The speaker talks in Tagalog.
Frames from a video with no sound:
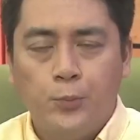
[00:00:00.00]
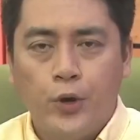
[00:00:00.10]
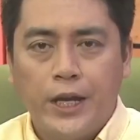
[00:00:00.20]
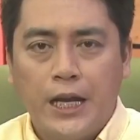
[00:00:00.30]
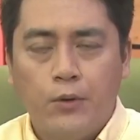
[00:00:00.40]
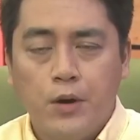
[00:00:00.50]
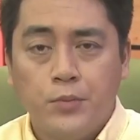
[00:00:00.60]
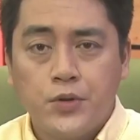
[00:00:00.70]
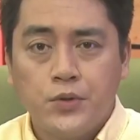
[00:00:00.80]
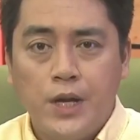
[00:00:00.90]
po ang ikalawang
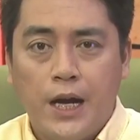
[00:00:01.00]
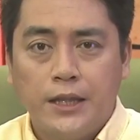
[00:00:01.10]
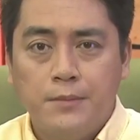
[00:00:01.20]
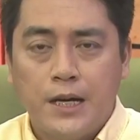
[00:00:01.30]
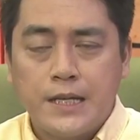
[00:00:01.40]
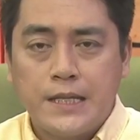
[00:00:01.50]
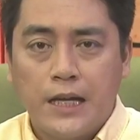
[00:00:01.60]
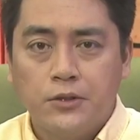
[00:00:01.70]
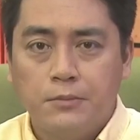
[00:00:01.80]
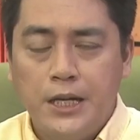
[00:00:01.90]
bugso na ating mga
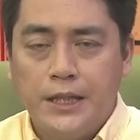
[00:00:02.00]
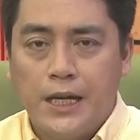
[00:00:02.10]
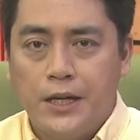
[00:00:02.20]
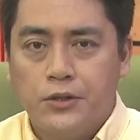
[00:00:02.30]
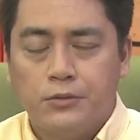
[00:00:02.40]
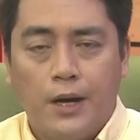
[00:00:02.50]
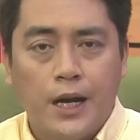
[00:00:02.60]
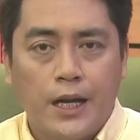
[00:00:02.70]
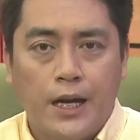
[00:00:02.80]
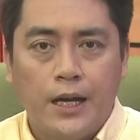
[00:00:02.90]
saktong balita ngayong
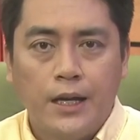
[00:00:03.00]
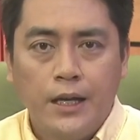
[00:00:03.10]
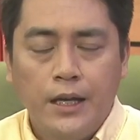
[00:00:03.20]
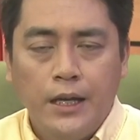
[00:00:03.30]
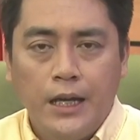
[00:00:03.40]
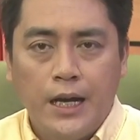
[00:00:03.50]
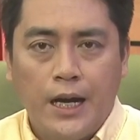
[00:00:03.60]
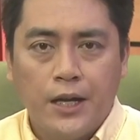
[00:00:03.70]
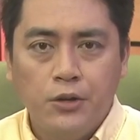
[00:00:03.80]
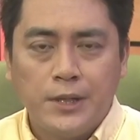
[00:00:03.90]
umaga. Ilang
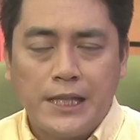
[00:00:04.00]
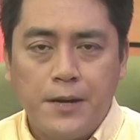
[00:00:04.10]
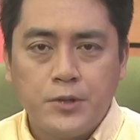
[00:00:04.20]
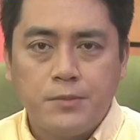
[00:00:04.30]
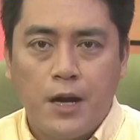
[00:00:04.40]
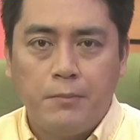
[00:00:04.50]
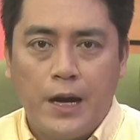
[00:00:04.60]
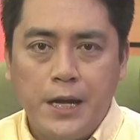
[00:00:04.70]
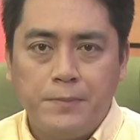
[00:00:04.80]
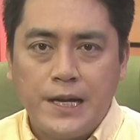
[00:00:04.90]
araw matapos
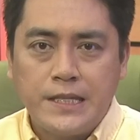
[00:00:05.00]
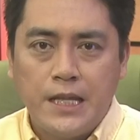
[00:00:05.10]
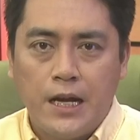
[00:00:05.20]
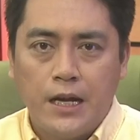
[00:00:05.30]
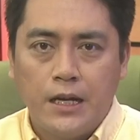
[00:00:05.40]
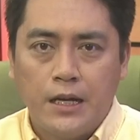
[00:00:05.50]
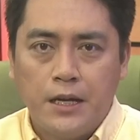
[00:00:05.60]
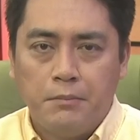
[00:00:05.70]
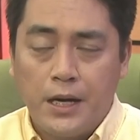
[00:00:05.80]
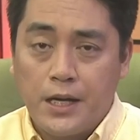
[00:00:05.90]
ma-bypass ng
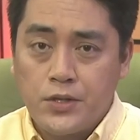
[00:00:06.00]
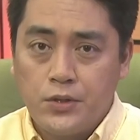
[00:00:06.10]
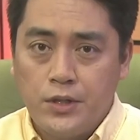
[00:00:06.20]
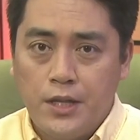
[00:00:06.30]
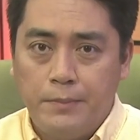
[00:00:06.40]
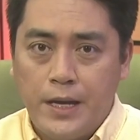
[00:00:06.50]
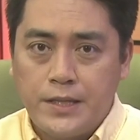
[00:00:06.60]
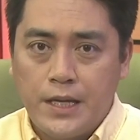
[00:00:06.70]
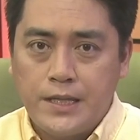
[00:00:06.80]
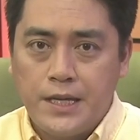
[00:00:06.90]
magkasunod na
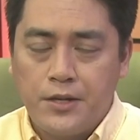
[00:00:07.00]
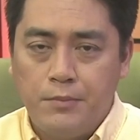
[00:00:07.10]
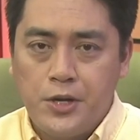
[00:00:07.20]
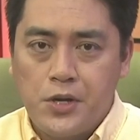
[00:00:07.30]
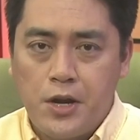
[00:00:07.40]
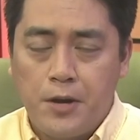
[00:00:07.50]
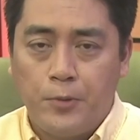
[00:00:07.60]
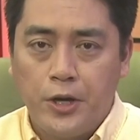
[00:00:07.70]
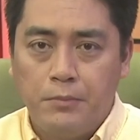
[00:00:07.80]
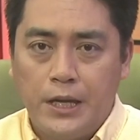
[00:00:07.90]
beses ng Commission on
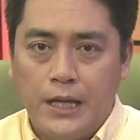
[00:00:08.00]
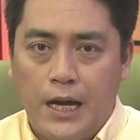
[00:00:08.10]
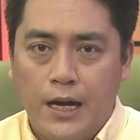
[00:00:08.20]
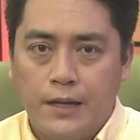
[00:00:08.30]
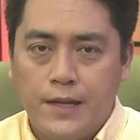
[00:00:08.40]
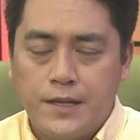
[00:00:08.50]
Appointment ang